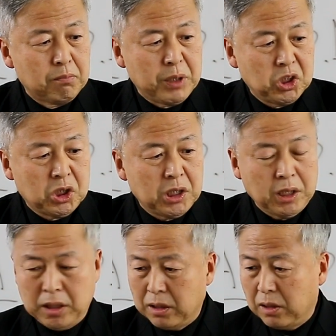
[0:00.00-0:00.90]

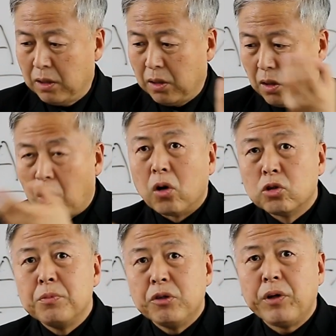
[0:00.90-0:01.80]
빛이
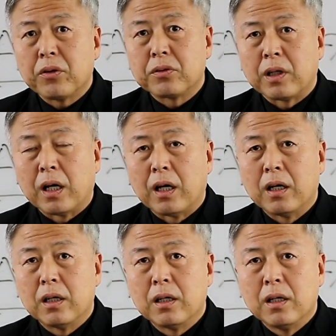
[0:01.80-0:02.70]
어둠이 되었다.
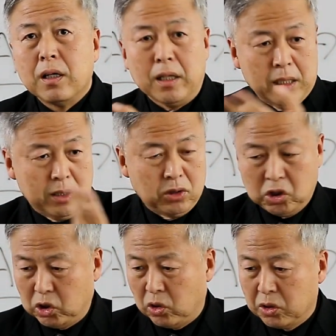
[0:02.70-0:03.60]

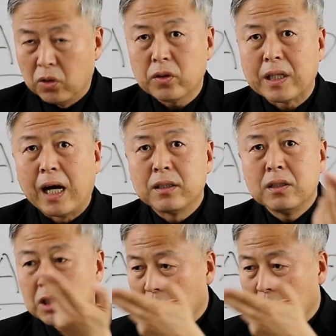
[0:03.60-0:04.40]
이건 전혀 다른